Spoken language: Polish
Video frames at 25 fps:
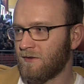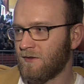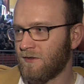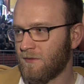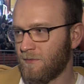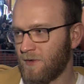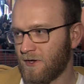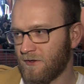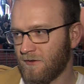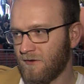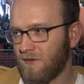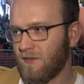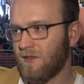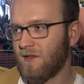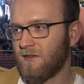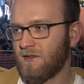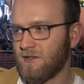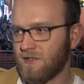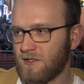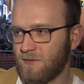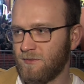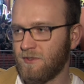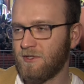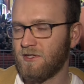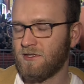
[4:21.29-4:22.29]
To jest bardzo
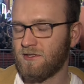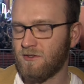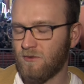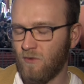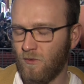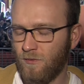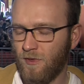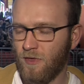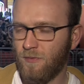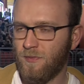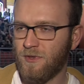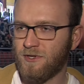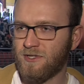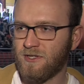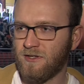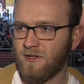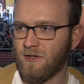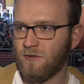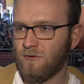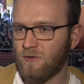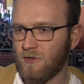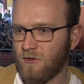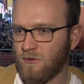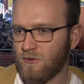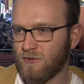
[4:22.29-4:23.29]
istotne, żeby też
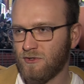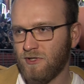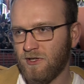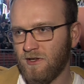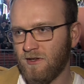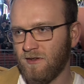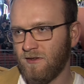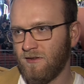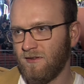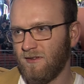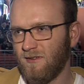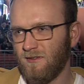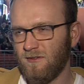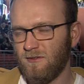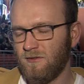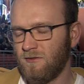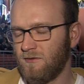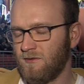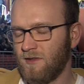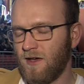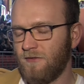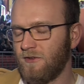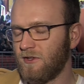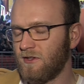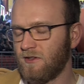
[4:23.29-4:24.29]
ubezpieczenie, które kosztuje
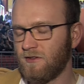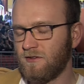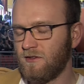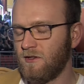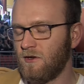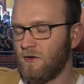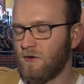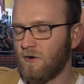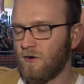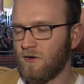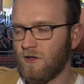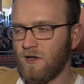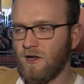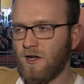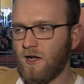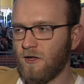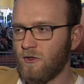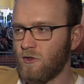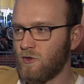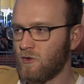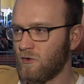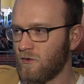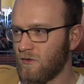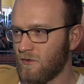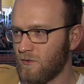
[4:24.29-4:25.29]
nawet tylko
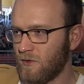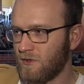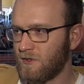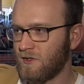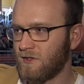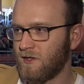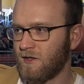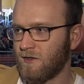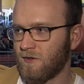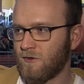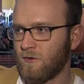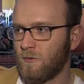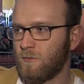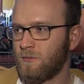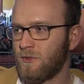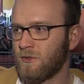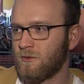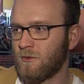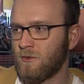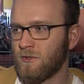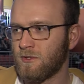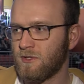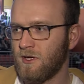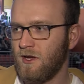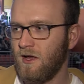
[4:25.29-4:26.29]
kilkadziesiąt złotych na taką
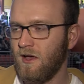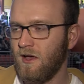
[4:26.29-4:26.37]
podróż,